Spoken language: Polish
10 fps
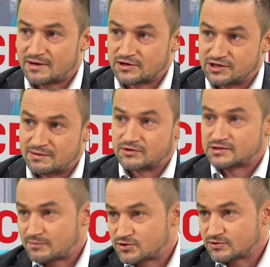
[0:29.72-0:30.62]
jak trzeba, to
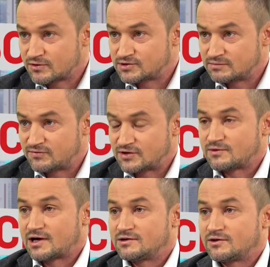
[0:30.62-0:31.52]
samorządowcem i
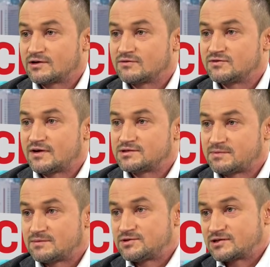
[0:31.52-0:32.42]
twarzą Hanny Grokiem Żwalc,
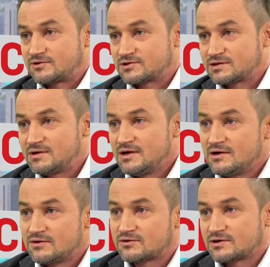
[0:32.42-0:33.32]
panem Trzaskowskim,
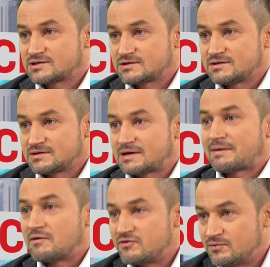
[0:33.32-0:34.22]
no to jest za
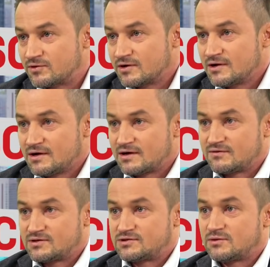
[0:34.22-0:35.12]
mały wybór.
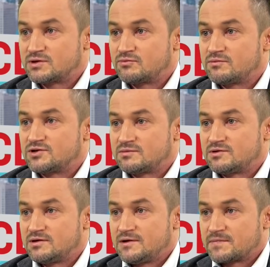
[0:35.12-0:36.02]
Więc dobrze byłoby,
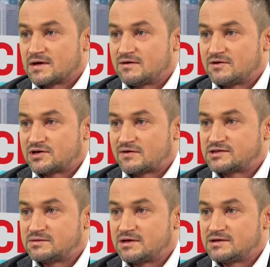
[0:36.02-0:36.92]
żeby
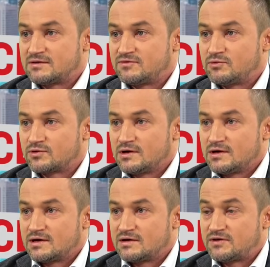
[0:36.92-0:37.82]
warszawiacy mieli ten wybór
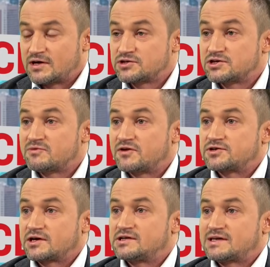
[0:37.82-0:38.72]
większy, żeby
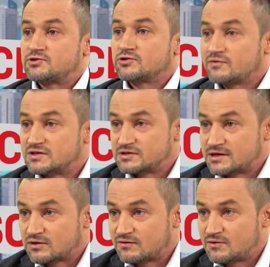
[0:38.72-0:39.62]
wreszcie jakiś samorządowiec
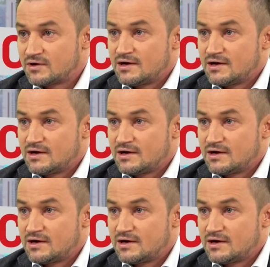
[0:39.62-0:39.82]
wystartował.